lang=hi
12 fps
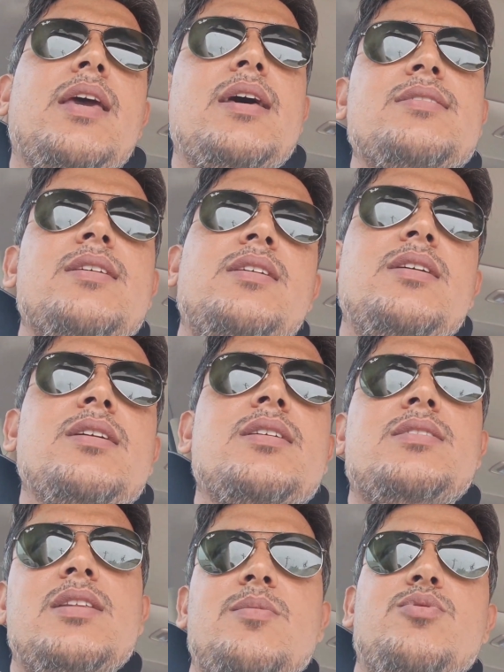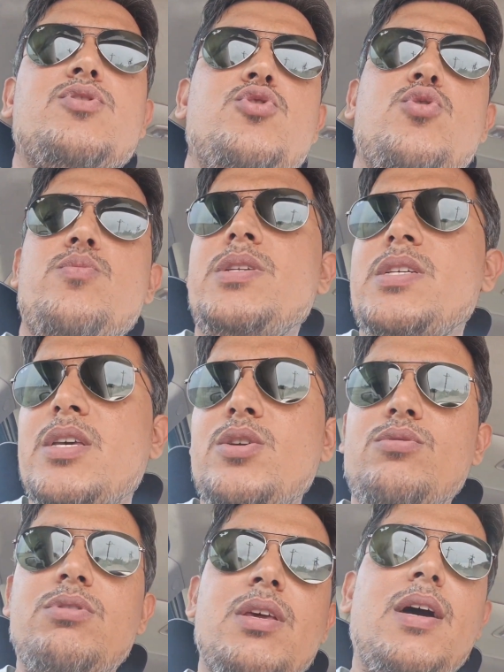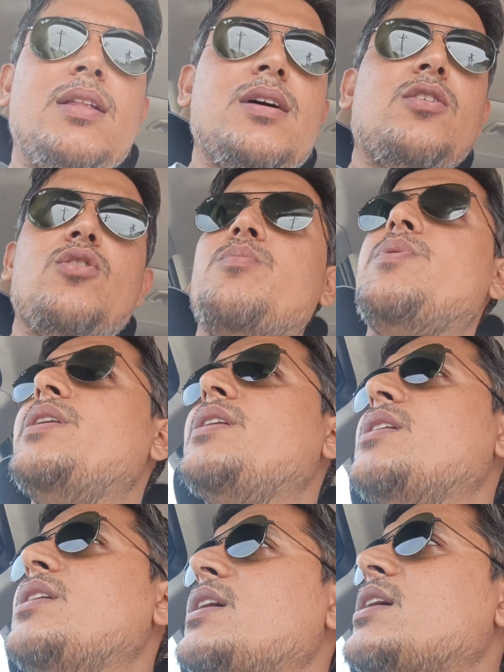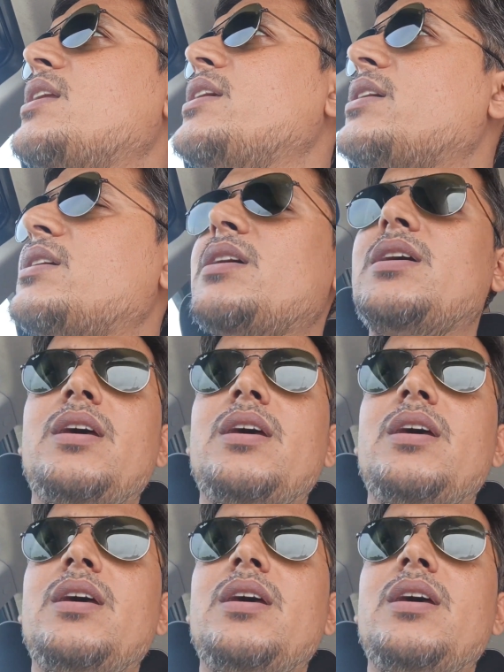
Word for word: गैस सिलेंडर की स्लिप्स जो भी चाहिए होती है आधार को अपडेट करने के लिए